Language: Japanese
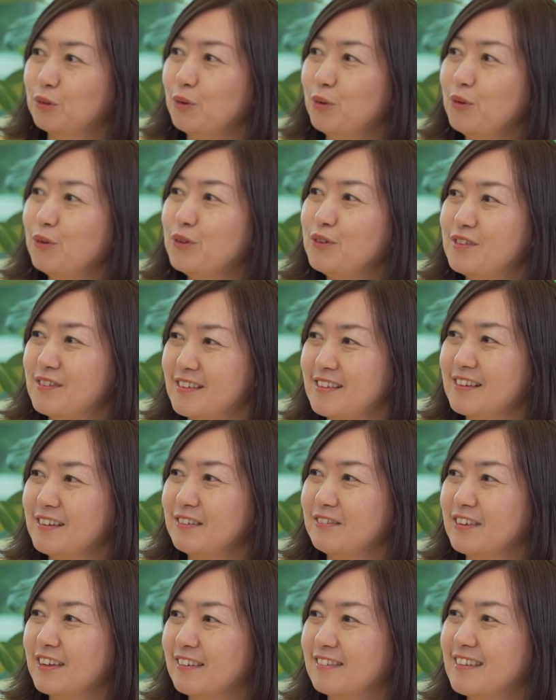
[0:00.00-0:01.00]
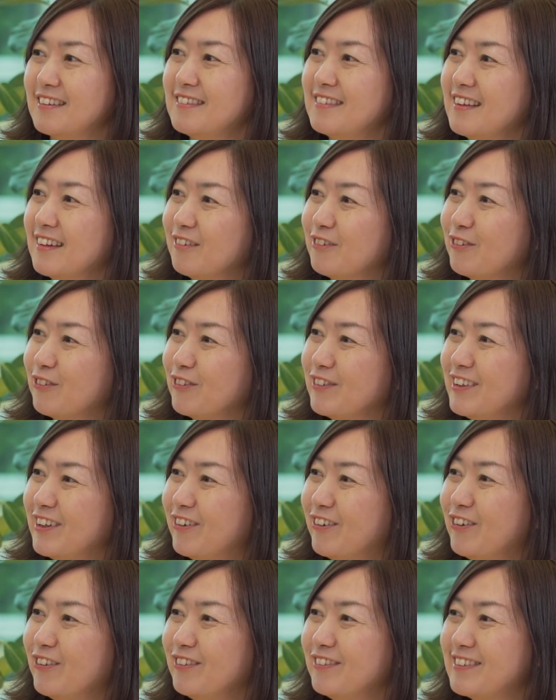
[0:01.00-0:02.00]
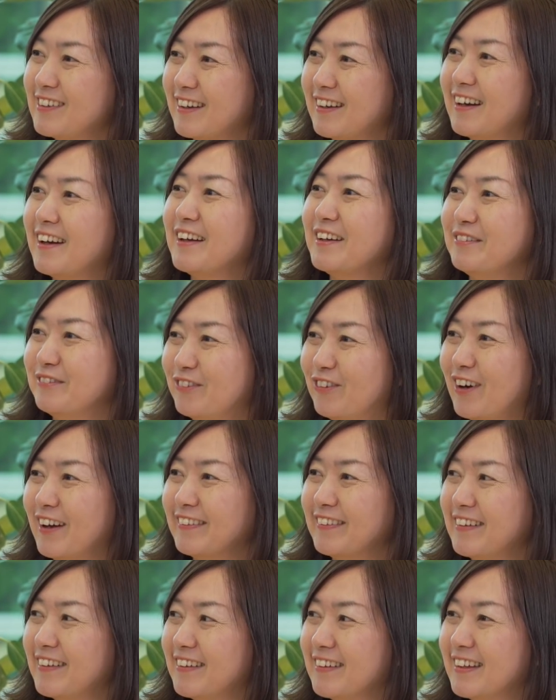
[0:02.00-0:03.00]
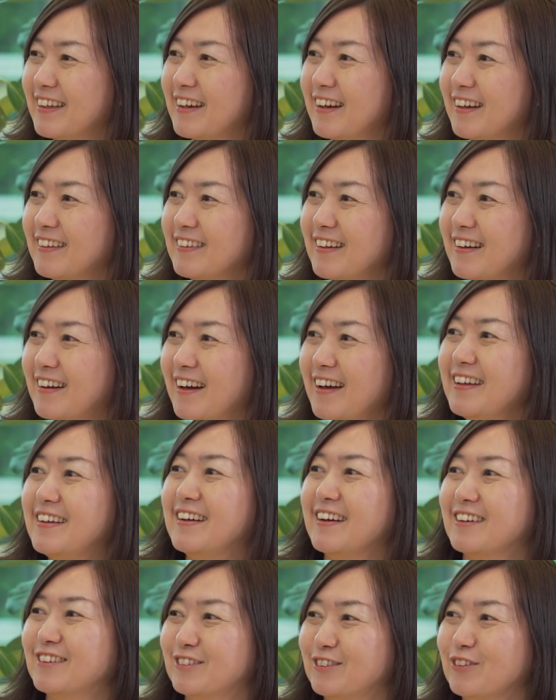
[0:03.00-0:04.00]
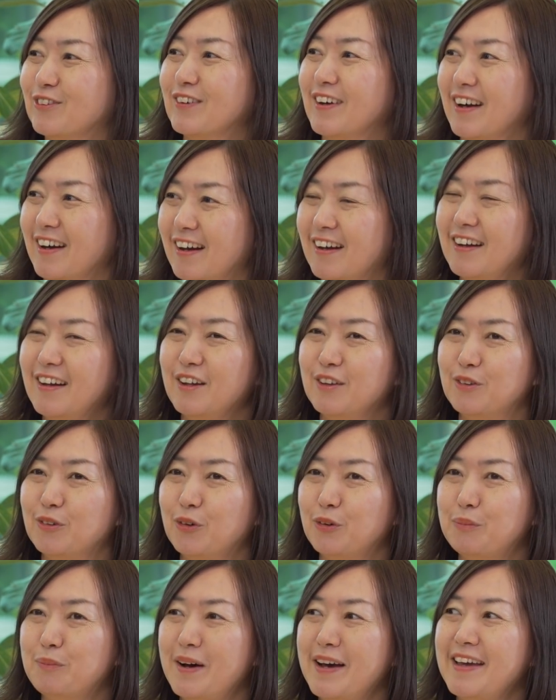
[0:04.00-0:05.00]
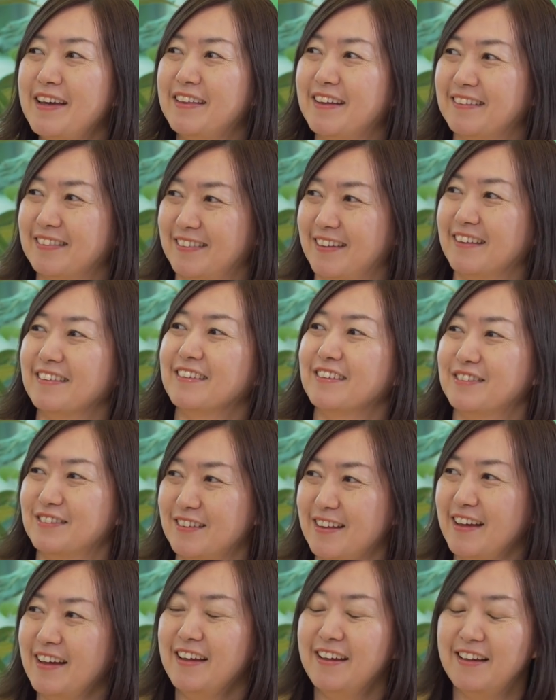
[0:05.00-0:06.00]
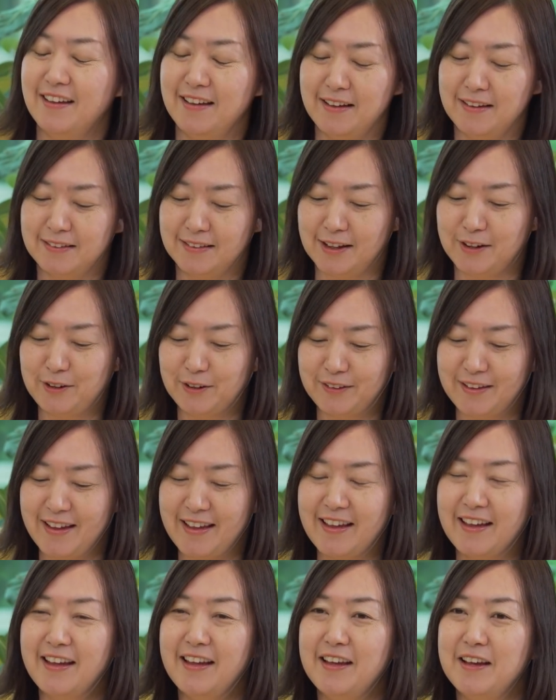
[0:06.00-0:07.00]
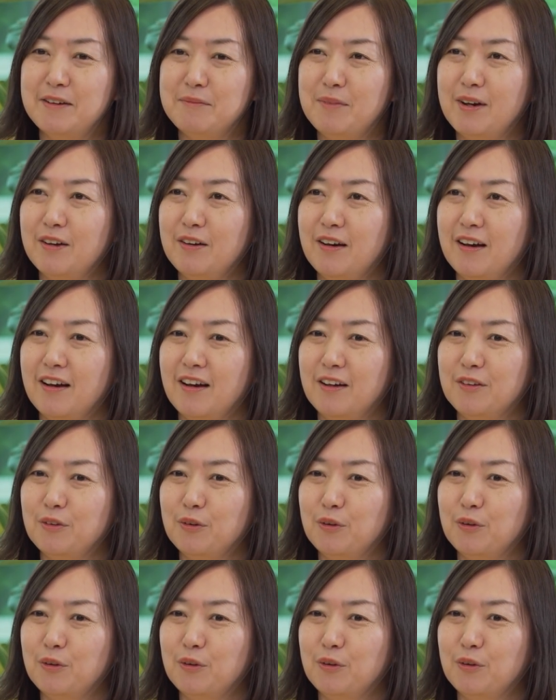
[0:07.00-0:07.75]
当時まだ全然この日本社会も働き方改革とかの前だったんですね。なので、まああ